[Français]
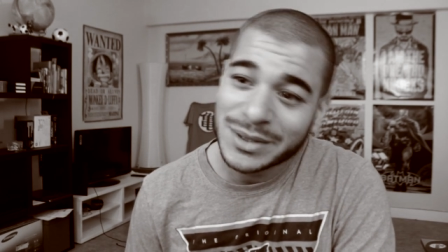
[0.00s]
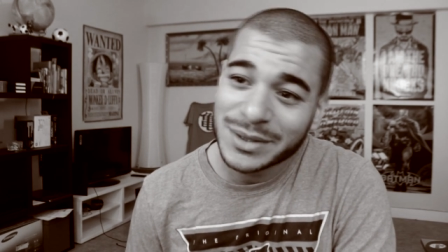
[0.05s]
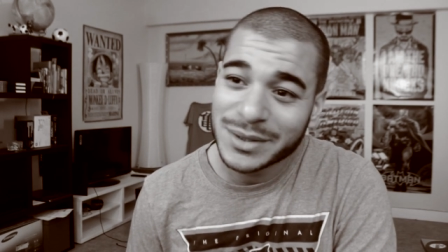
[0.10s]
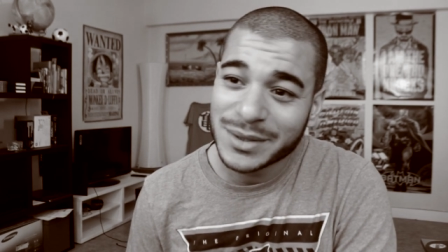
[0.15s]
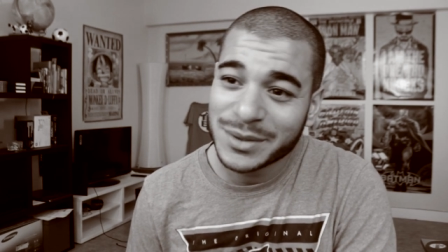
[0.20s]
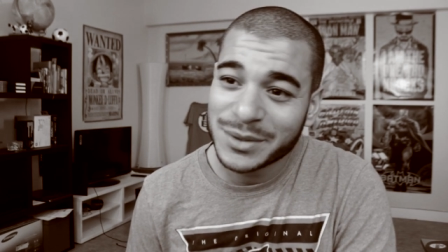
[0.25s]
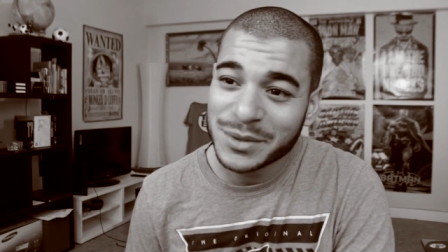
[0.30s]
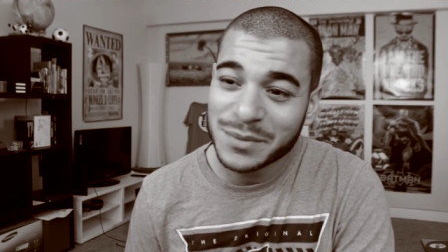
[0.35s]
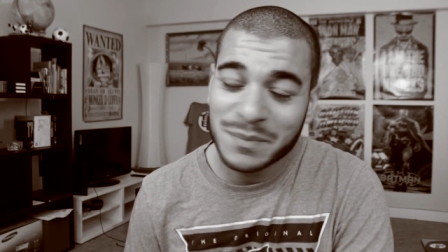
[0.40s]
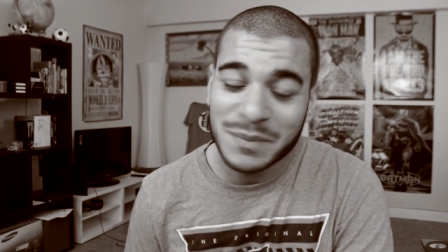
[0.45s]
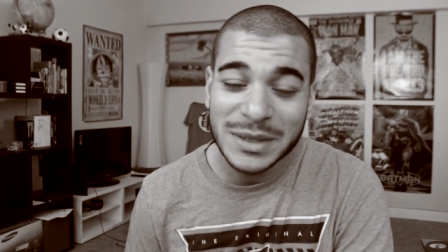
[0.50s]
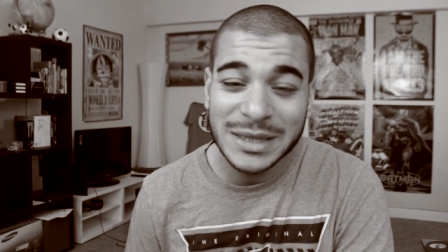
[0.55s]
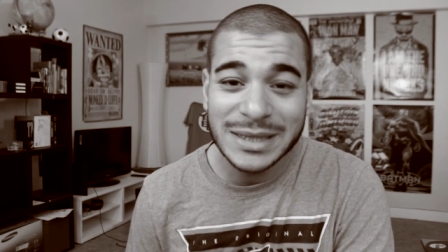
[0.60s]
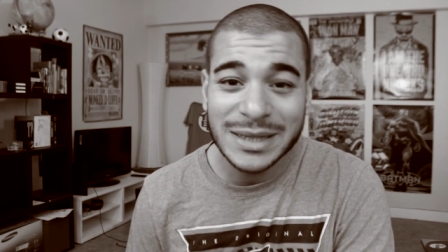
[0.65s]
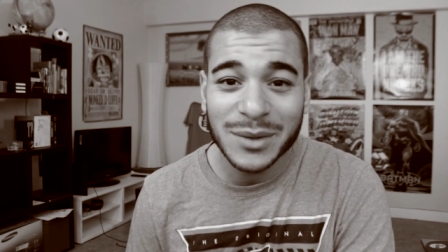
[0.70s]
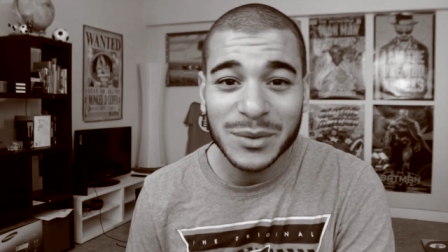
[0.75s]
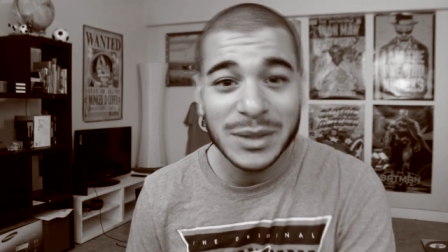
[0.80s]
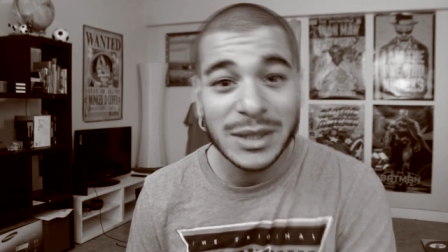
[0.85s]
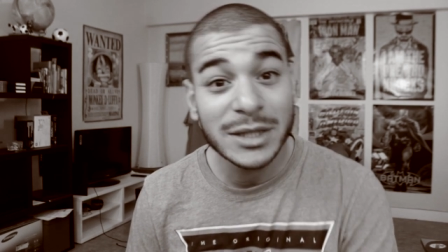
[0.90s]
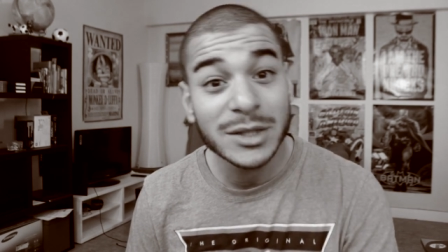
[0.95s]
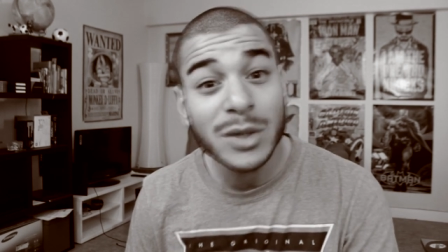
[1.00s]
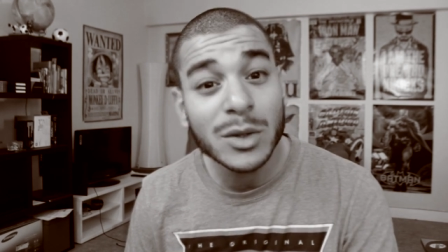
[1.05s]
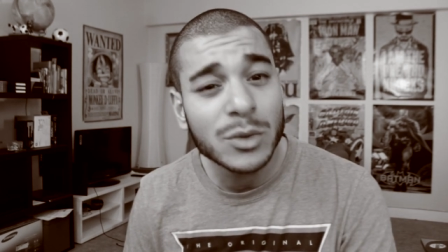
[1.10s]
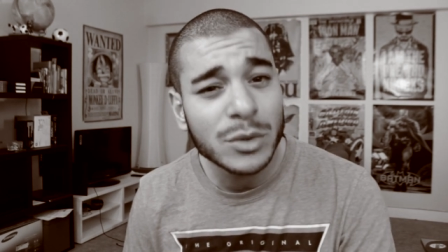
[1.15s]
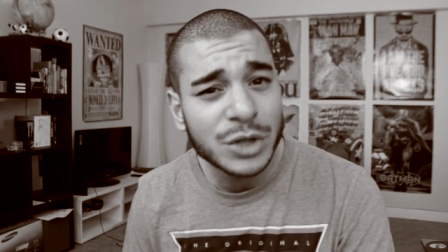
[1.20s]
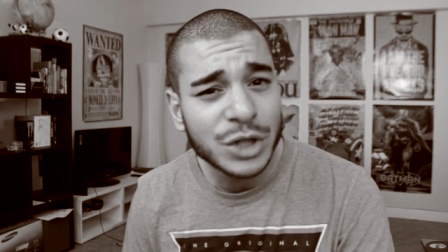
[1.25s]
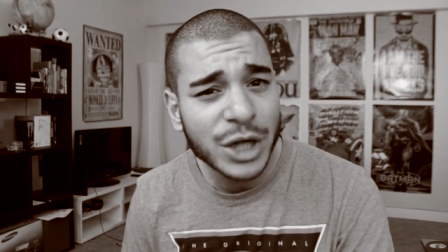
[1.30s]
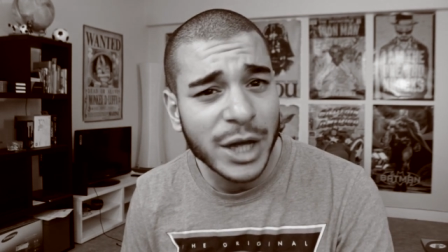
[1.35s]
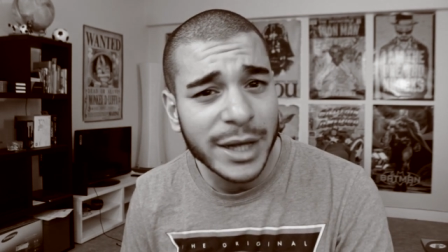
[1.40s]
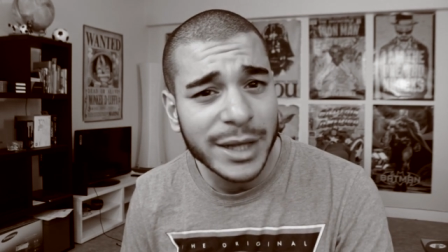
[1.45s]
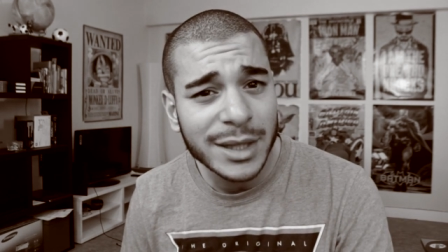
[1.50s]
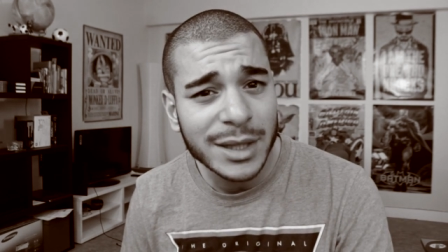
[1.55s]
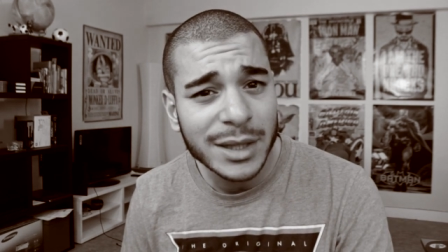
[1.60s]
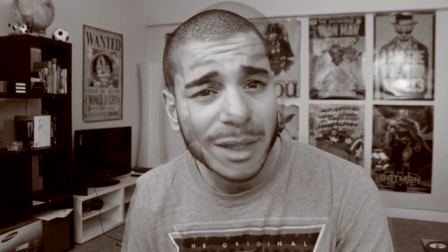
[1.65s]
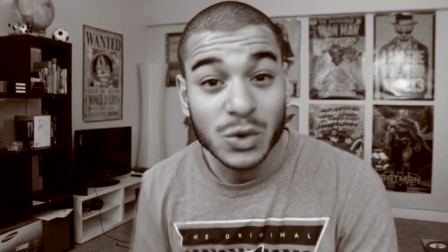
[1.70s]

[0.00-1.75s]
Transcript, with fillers: d'une pizza ou d'un doute grec,